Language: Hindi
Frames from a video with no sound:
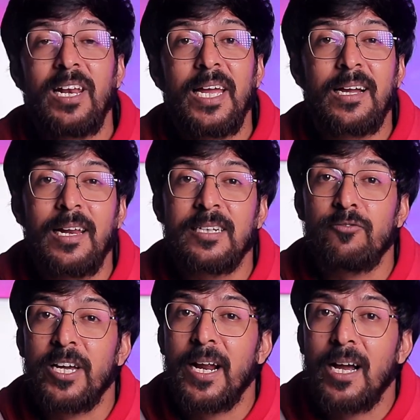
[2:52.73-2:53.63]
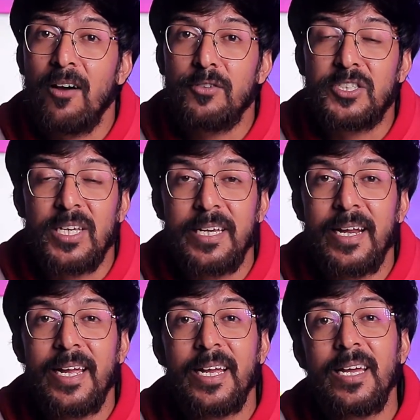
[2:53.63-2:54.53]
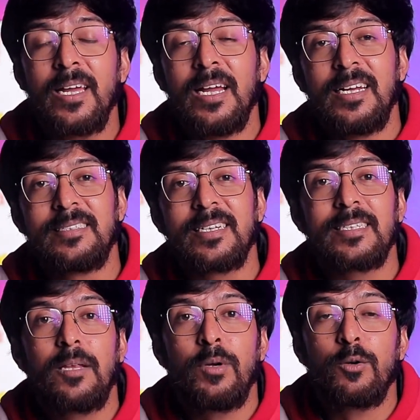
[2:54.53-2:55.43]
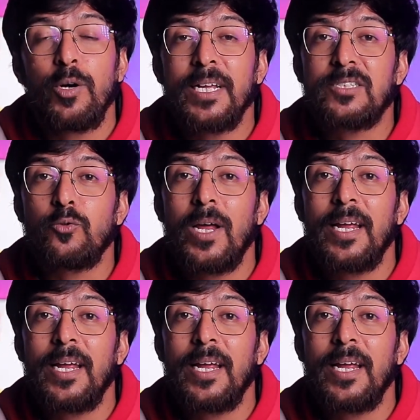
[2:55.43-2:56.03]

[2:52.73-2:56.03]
वाला है कलर्स वगैरह काफी सही रहेंगे इसी के साथ में ट्वेंटी टू